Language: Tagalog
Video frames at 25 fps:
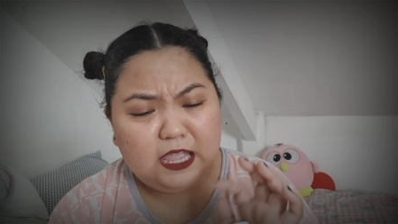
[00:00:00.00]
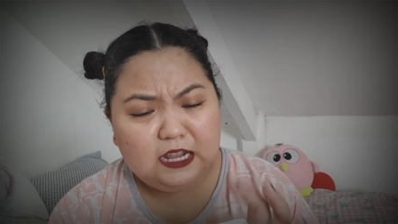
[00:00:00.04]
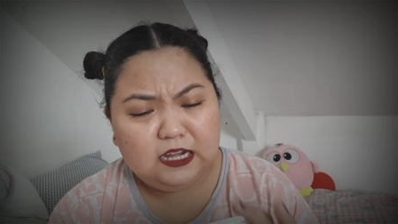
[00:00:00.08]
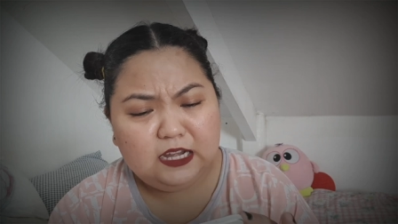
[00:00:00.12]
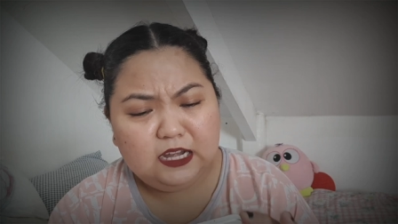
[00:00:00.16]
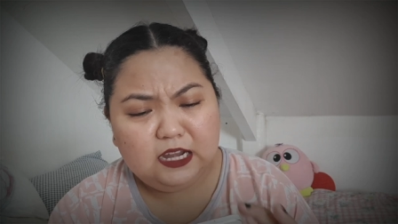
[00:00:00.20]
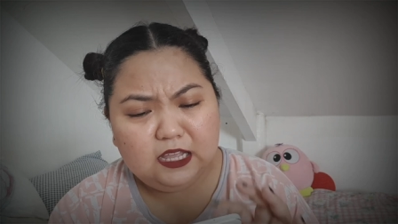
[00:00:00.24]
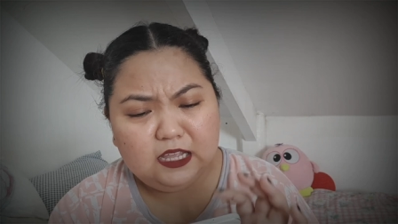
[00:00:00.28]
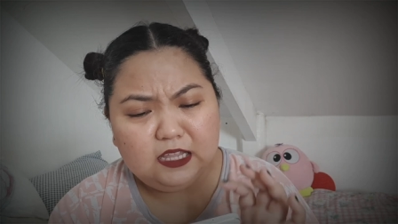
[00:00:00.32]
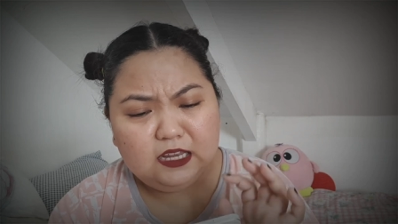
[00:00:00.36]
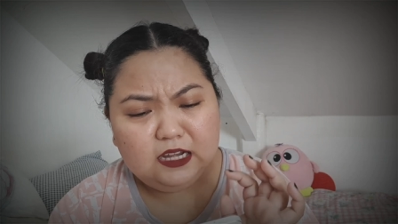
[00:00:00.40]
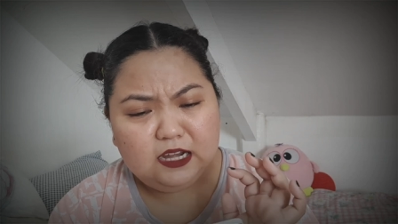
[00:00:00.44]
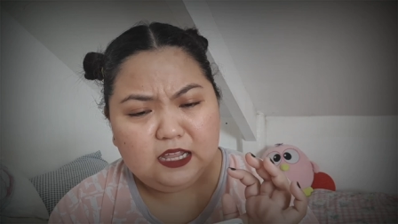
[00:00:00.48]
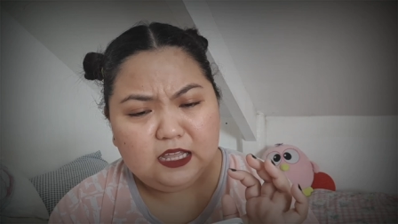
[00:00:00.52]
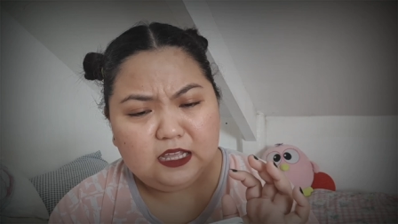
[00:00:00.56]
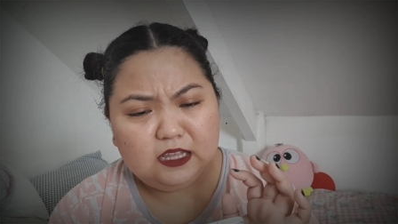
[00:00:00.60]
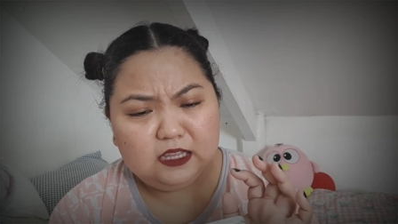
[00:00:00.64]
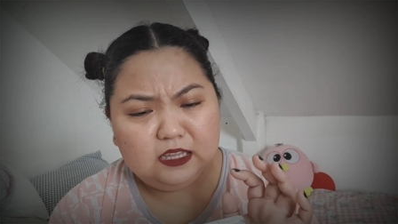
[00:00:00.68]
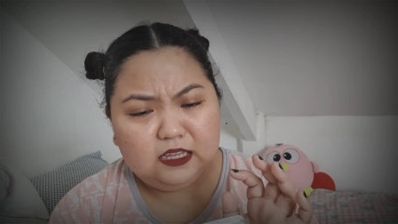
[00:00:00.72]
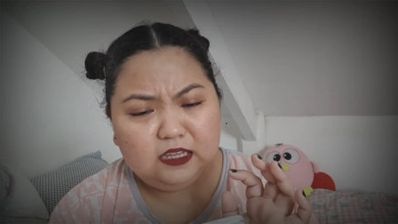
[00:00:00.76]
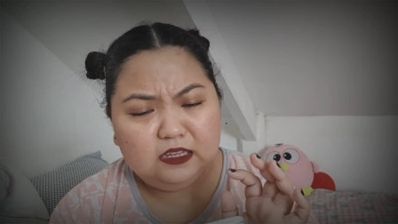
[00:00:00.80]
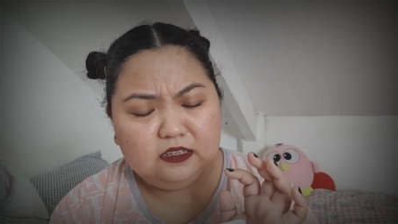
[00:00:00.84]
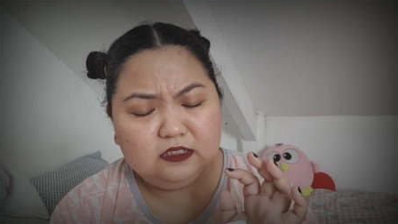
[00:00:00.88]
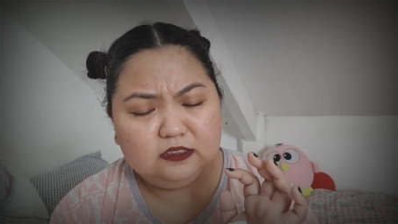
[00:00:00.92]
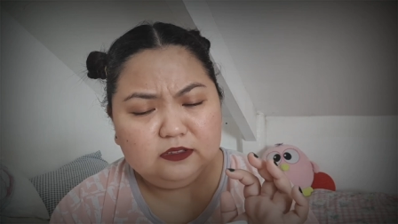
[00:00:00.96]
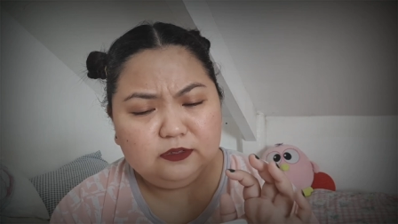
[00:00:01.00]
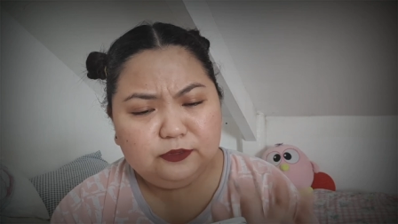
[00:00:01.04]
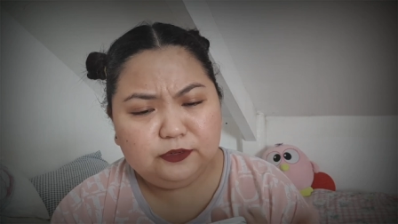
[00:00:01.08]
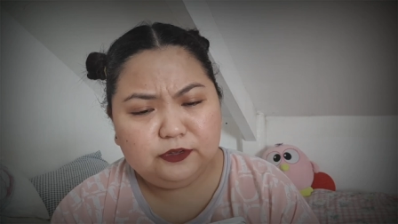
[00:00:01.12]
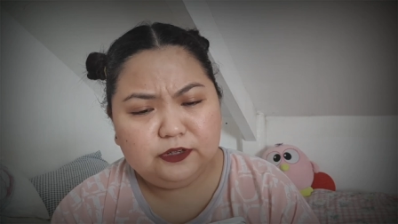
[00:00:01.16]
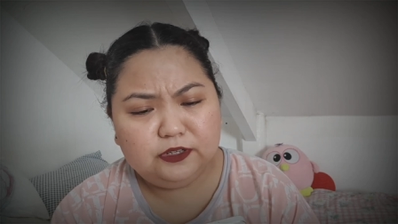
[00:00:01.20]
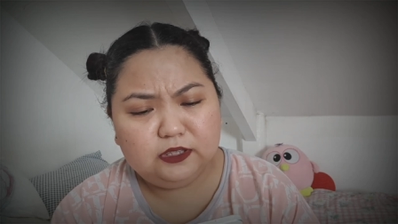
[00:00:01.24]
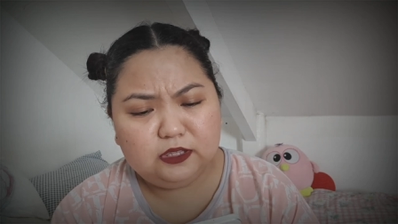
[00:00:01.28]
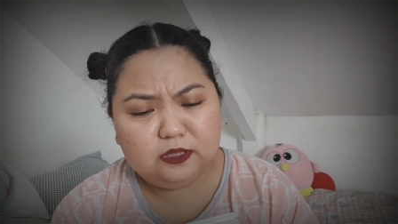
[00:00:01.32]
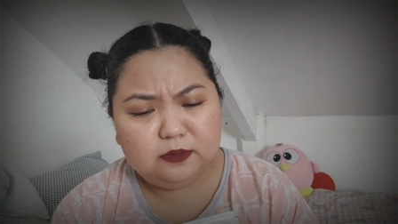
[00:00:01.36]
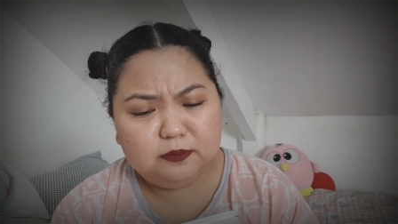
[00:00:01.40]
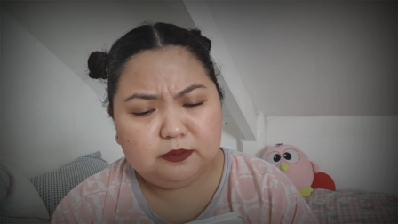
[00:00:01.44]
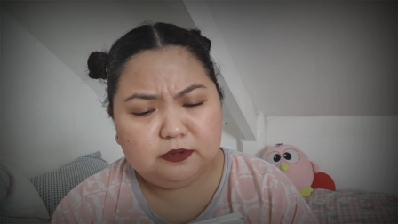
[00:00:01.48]
Laki-laki,
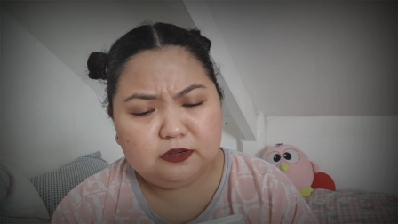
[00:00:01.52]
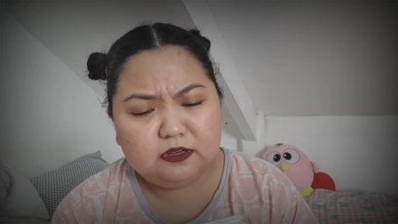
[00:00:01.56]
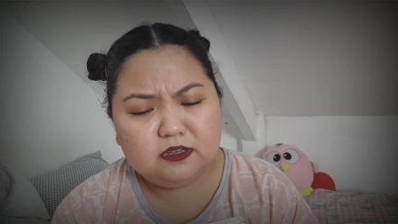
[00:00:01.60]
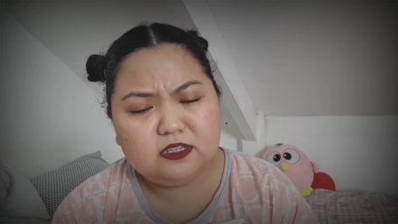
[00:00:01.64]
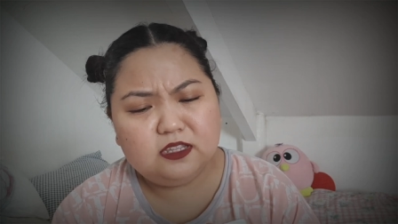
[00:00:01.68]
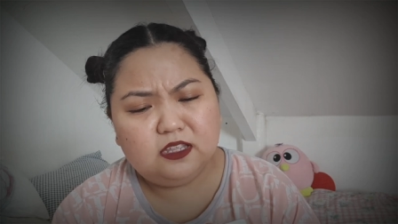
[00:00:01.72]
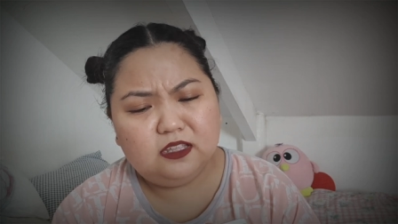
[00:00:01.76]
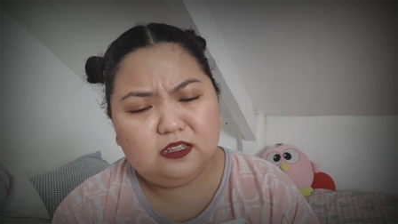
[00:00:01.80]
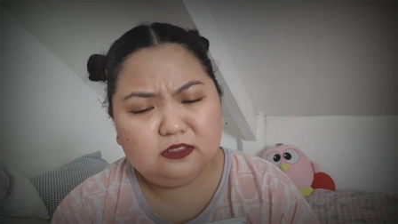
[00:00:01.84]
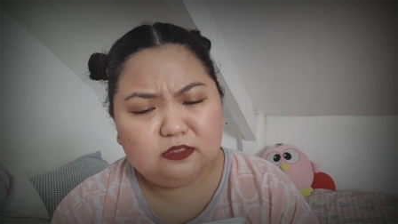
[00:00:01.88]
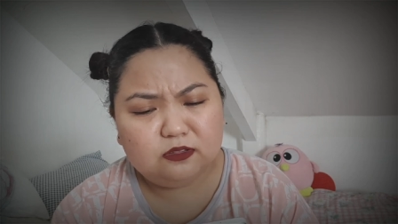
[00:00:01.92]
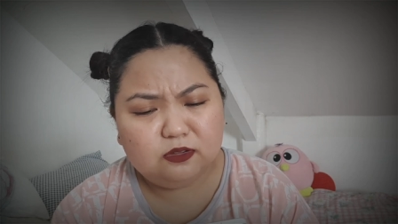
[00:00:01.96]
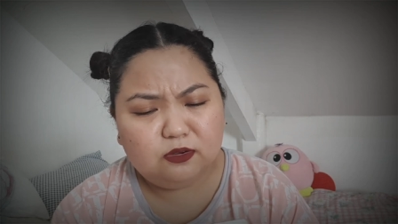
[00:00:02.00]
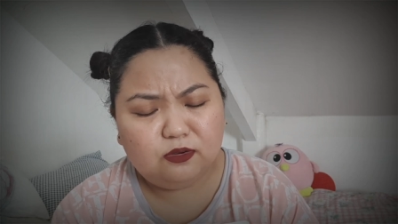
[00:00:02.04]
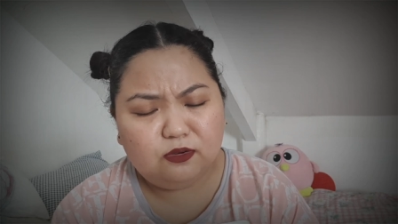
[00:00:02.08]
40%